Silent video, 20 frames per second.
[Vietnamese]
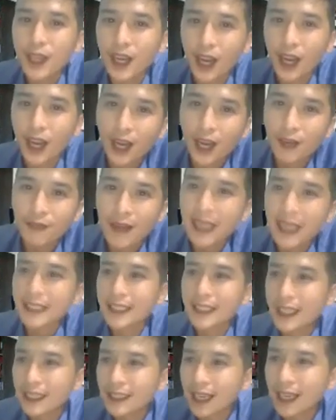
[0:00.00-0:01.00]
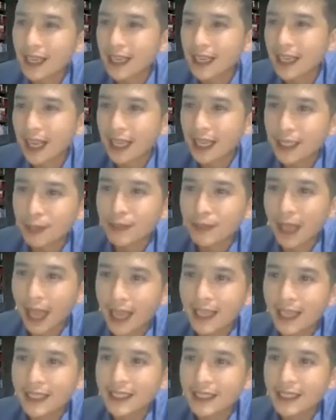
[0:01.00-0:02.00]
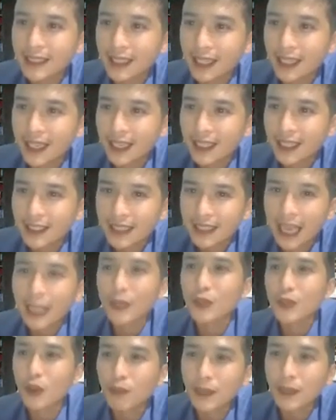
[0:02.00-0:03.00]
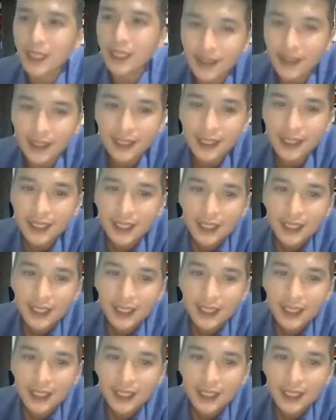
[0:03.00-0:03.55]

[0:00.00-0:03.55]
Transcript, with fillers: cho họ phát triển ra cái hệ thống thẻ à, nhà tiêu dùng bên dưới,